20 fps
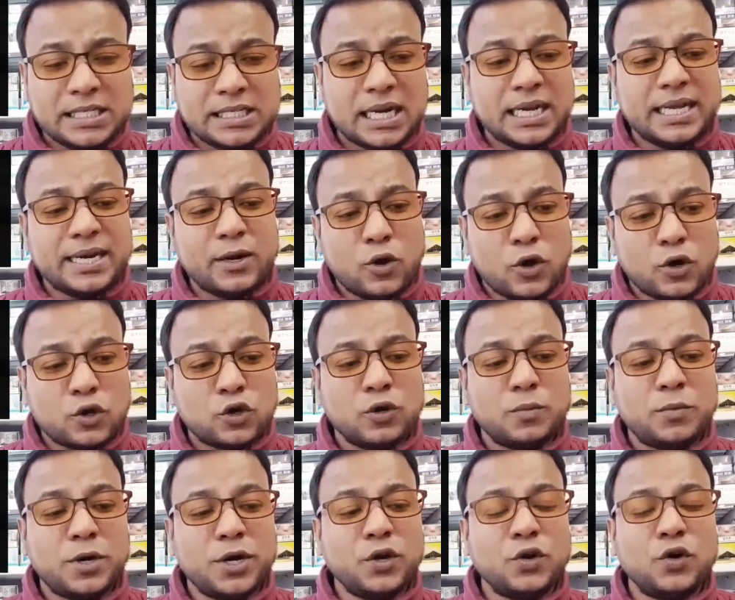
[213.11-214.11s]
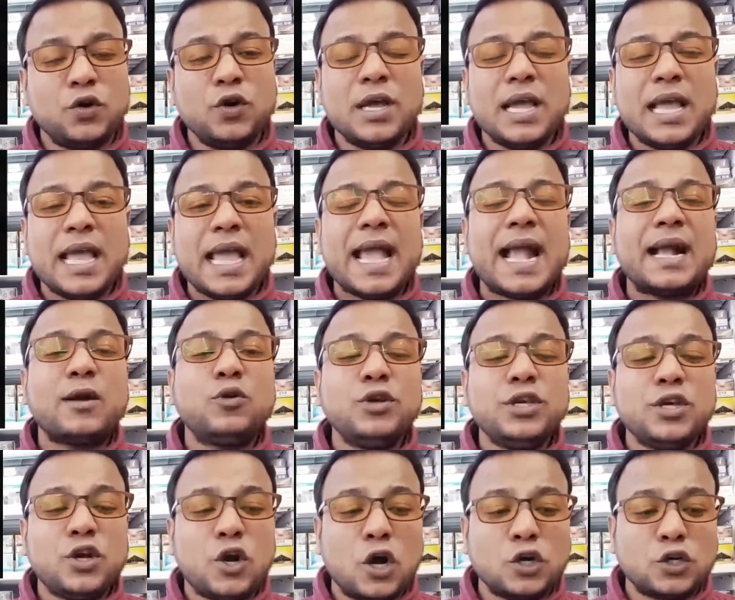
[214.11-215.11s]
সালের অক্টোবরেও
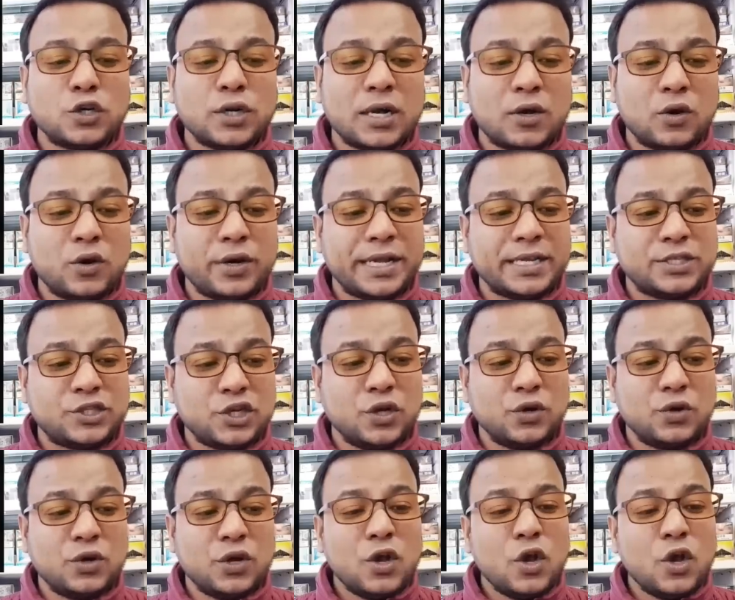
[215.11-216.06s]
একই ঘটনা ঘটিয়েছিল